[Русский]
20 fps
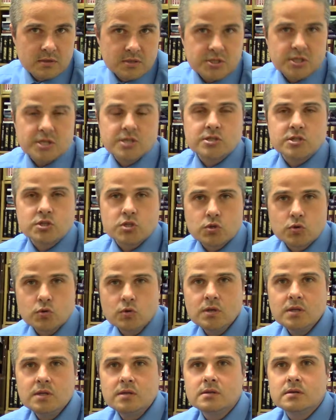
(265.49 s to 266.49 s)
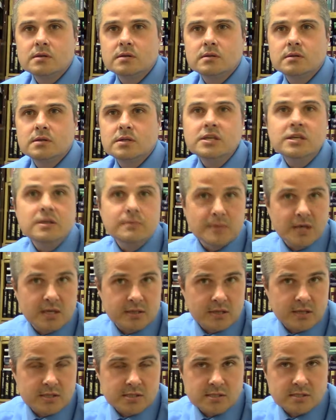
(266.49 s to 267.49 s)
частной школе, э, имя
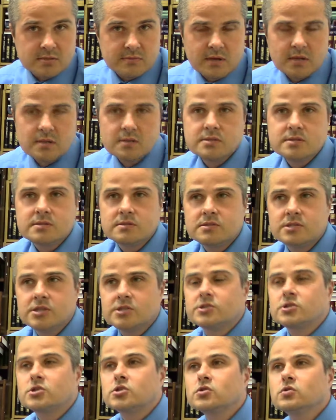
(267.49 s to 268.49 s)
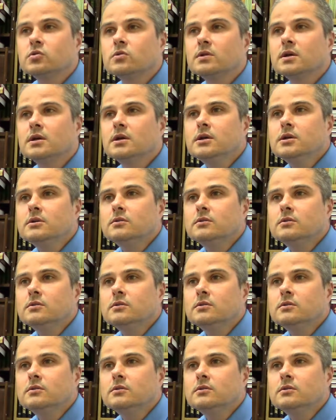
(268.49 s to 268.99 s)
она называлась, частная школа.